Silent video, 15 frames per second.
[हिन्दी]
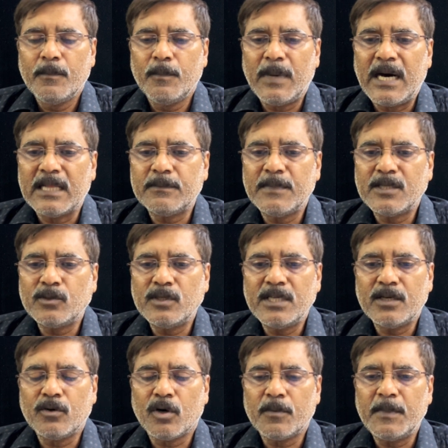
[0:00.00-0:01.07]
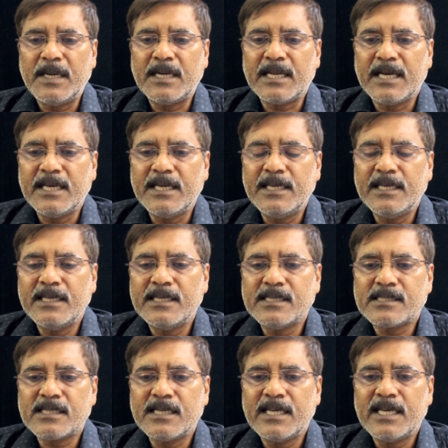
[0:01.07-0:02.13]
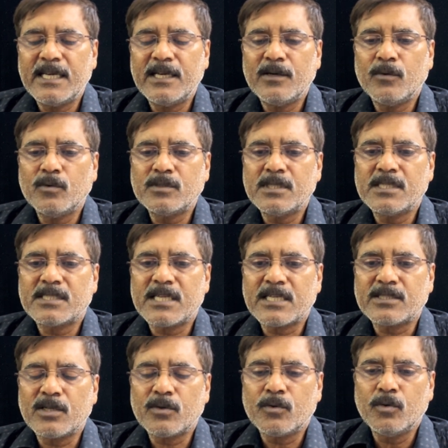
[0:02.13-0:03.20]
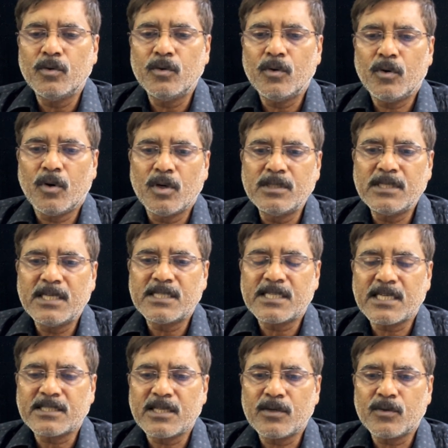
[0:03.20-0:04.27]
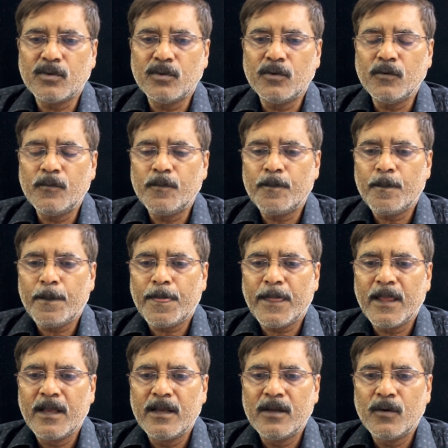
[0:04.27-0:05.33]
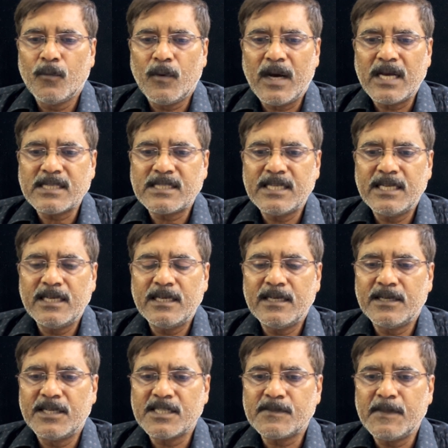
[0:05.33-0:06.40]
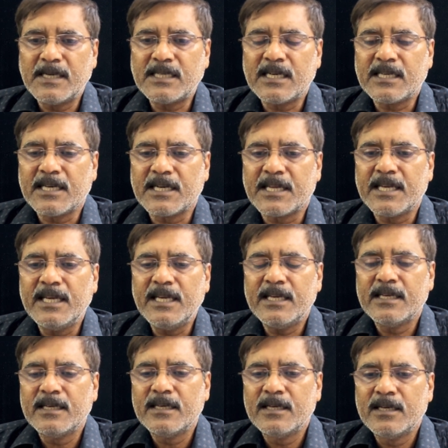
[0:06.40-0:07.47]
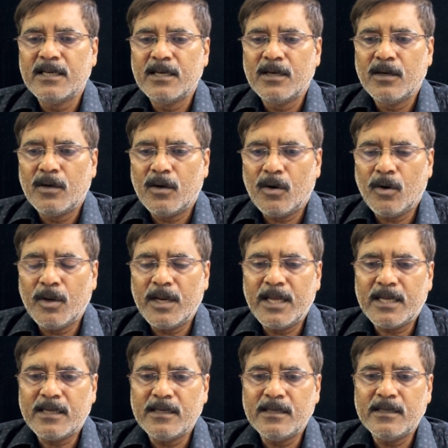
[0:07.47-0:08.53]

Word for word: बाद में जो ये गवर्नमेंट आई इसने उस स्ट्रक्चर को ओरिजिनल स्ट्रक्चर को वहाँ से डिसमेंटल करके और एक